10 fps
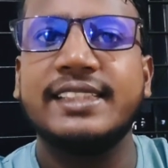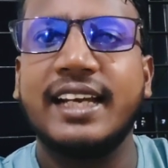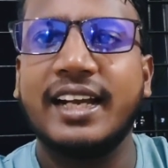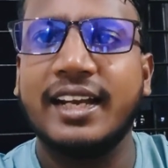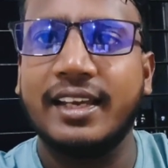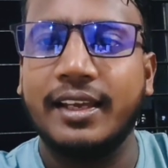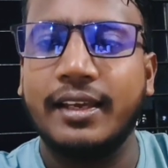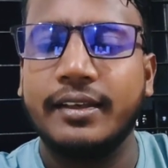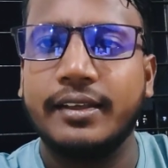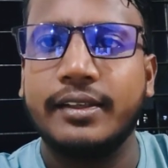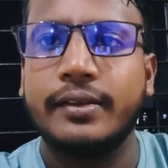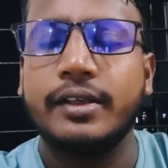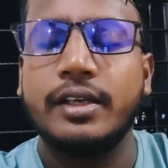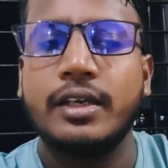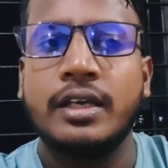জায়গায়
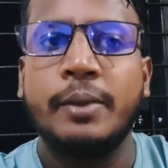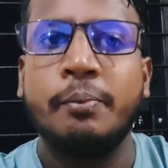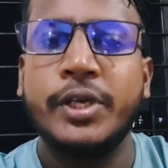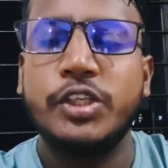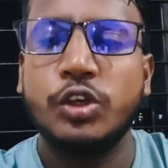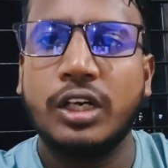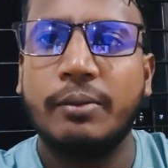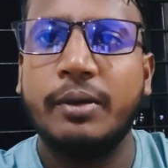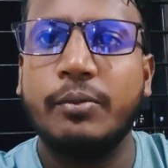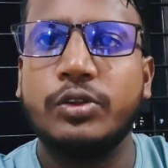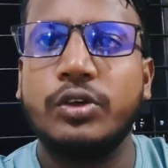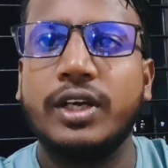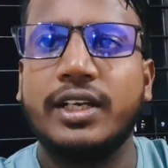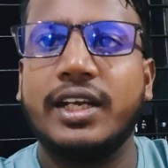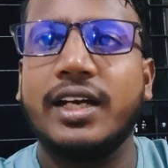বিশ্বকাপের মতো একটা